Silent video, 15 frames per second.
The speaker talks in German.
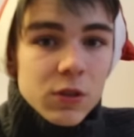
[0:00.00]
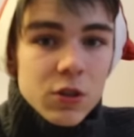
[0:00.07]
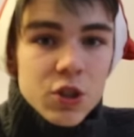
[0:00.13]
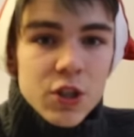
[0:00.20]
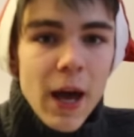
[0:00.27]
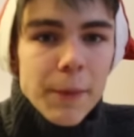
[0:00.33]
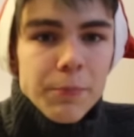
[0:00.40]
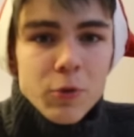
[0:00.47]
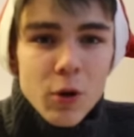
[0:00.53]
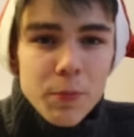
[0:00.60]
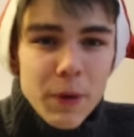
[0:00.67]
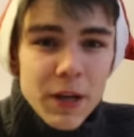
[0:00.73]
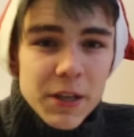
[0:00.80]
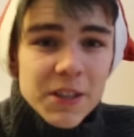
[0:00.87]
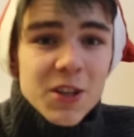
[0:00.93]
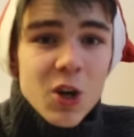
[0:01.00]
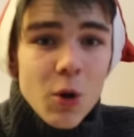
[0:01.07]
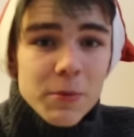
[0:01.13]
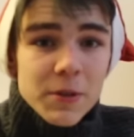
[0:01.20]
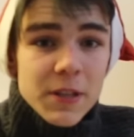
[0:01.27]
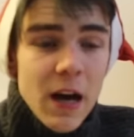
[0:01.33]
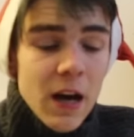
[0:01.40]
Schreibt doch mal in die
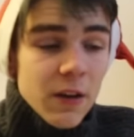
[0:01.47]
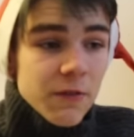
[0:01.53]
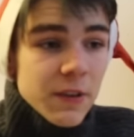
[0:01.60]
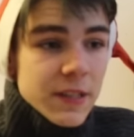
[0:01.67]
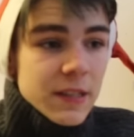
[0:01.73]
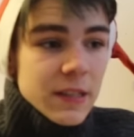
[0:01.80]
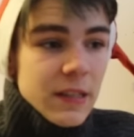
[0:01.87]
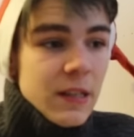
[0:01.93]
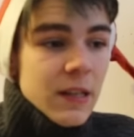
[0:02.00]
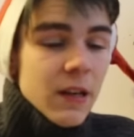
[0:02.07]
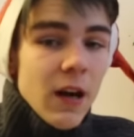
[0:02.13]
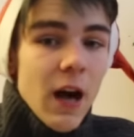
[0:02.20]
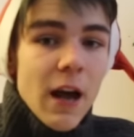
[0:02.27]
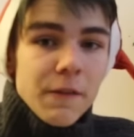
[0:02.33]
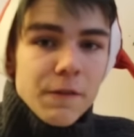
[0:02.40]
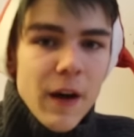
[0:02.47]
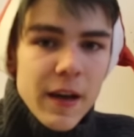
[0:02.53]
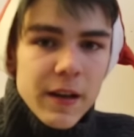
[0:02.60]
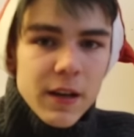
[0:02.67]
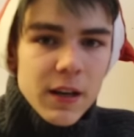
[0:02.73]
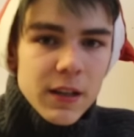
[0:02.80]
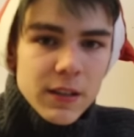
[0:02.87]
Kommentare, was ihr an
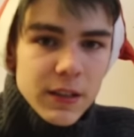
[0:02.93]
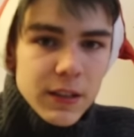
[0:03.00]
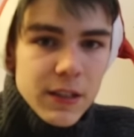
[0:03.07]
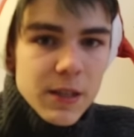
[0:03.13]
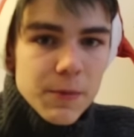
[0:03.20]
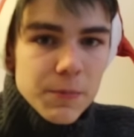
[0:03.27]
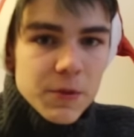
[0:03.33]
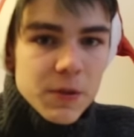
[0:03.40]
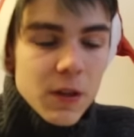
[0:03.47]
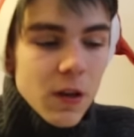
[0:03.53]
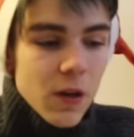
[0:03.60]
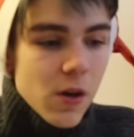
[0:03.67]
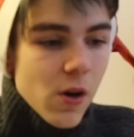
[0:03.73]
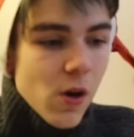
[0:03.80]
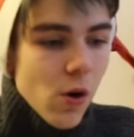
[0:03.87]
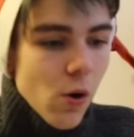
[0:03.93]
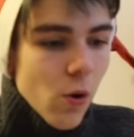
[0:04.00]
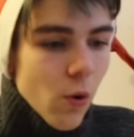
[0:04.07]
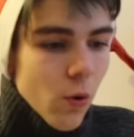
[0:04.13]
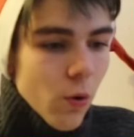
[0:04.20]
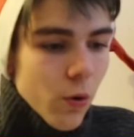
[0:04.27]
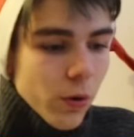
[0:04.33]
Weihnachten liebt
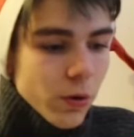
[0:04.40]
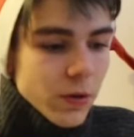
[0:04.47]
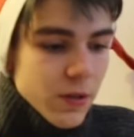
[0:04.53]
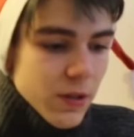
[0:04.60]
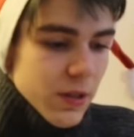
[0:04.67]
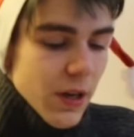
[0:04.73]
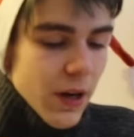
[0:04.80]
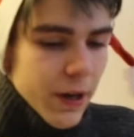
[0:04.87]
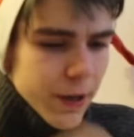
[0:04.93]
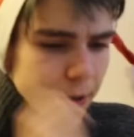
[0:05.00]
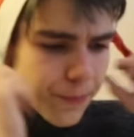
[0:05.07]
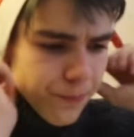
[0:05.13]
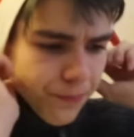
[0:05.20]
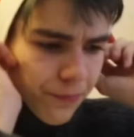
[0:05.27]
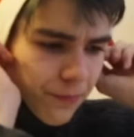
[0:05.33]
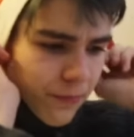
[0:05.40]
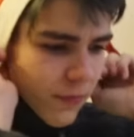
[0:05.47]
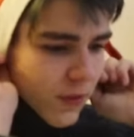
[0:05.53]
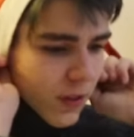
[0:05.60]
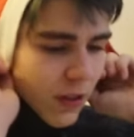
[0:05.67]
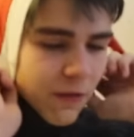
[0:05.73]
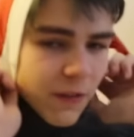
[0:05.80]
und ähm,
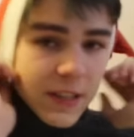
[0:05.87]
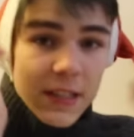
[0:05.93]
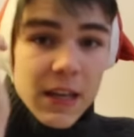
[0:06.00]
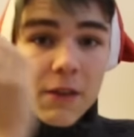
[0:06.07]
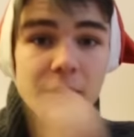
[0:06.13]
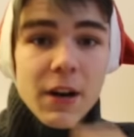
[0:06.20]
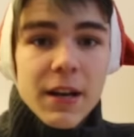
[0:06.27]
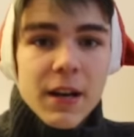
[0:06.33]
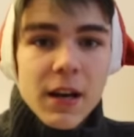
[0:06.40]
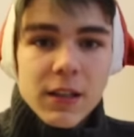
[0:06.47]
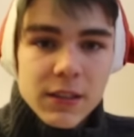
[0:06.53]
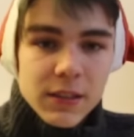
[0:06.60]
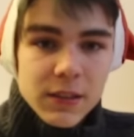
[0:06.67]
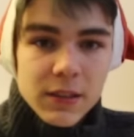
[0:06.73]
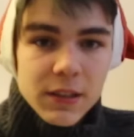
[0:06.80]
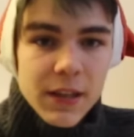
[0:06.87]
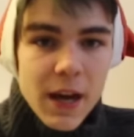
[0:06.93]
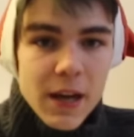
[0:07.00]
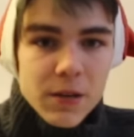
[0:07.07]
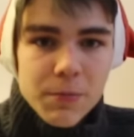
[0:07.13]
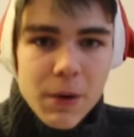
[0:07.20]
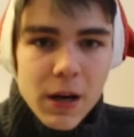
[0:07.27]
was ihr an Weihnachten
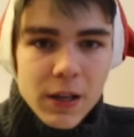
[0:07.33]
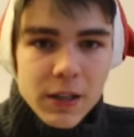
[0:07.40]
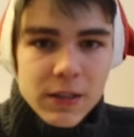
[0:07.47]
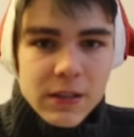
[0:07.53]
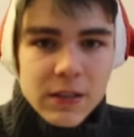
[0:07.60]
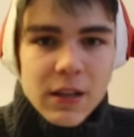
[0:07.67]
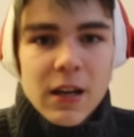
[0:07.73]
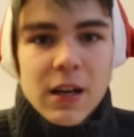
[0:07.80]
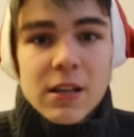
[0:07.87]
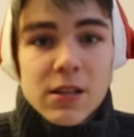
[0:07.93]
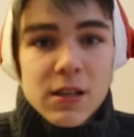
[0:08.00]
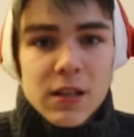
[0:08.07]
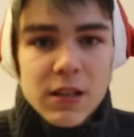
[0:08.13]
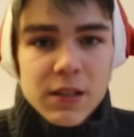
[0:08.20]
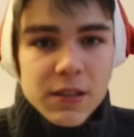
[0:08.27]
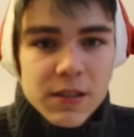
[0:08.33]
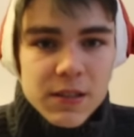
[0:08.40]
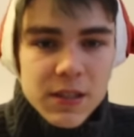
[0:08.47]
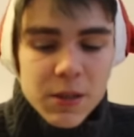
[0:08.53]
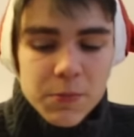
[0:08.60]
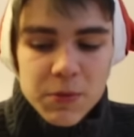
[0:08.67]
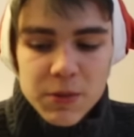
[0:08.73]
gerne macht.
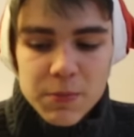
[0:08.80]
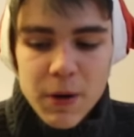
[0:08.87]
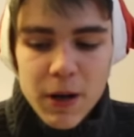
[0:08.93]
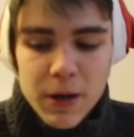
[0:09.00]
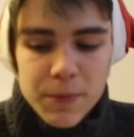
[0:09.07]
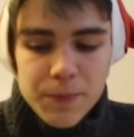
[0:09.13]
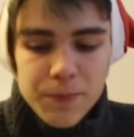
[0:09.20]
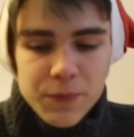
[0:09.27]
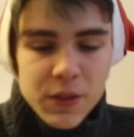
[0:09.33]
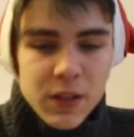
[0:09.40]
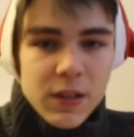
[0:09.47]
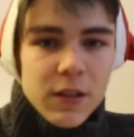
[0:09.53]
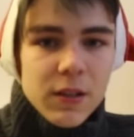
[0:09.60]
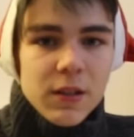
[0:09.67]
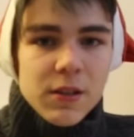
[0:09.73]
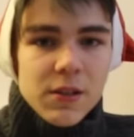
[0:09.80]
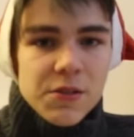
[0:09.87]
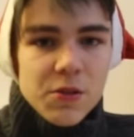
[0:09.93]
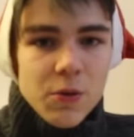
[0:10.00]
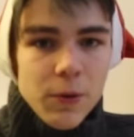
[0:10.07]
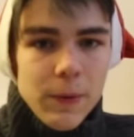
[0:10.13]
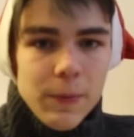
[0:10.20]
Interessiert mich mal.
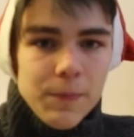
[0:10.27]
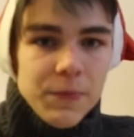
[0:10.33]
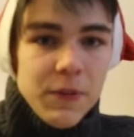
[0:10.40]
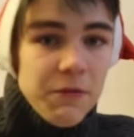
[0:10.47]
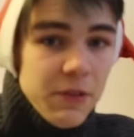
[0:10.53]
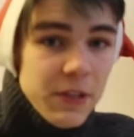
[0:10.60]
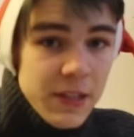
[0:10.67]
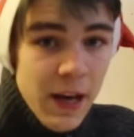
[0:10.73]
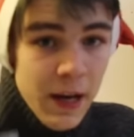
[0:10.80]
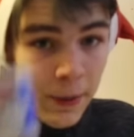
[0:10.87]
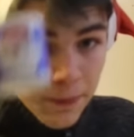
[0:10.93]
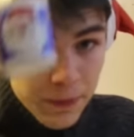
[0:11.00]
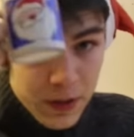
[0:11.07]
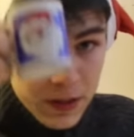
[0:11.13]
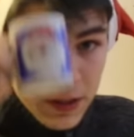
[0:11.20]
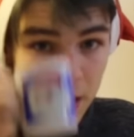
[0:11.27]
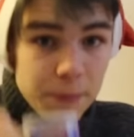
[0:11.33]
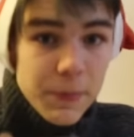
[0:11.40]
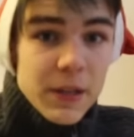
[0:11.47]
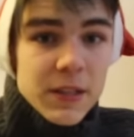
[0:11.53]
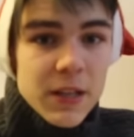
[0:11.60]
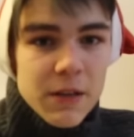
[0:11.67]
So, würde ich sagen, ich
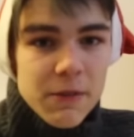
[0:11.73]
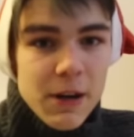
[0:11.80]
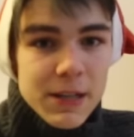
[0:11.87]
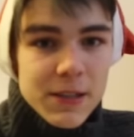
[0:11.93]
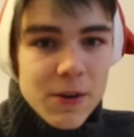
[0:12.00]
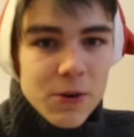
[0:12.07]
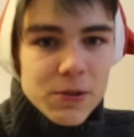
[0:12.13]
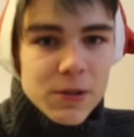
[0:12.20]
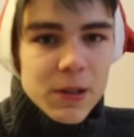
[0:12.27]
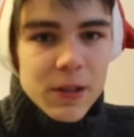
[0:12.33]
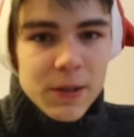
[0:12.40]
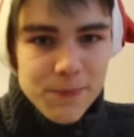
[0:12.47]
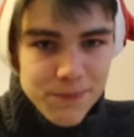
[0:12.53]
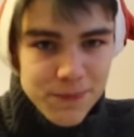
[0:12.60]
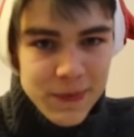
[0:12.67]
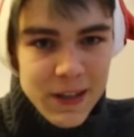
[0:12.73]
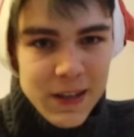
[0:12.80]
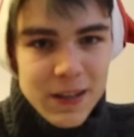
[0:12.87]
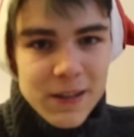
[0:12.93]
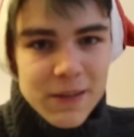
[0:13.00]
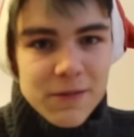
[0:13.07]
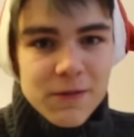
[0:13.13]
trinke meinen Tee weiter und
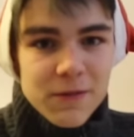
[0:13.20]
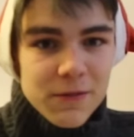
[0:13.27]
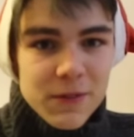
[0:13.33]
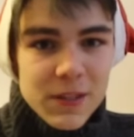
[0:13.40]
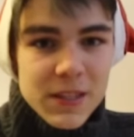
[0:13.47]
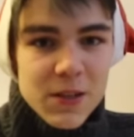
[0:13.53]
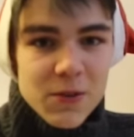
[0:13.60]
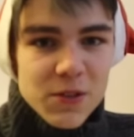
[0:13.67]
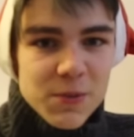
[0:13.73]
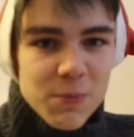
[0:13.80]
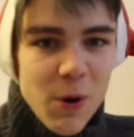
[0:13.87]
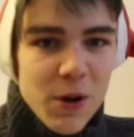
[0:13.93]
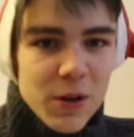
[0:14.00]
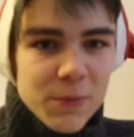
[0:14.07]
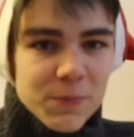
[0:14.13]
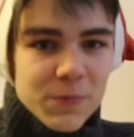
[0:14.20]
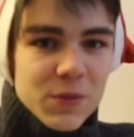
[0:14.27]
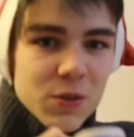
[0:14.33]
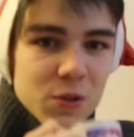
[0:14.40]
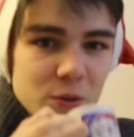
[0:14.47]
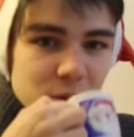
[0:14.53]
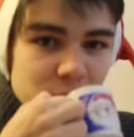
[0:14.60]
wir sehen uns morgen.
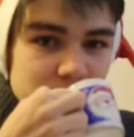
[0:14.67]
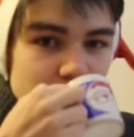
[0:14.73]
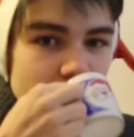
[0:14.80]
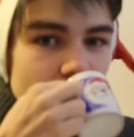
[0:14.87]
Tschüss.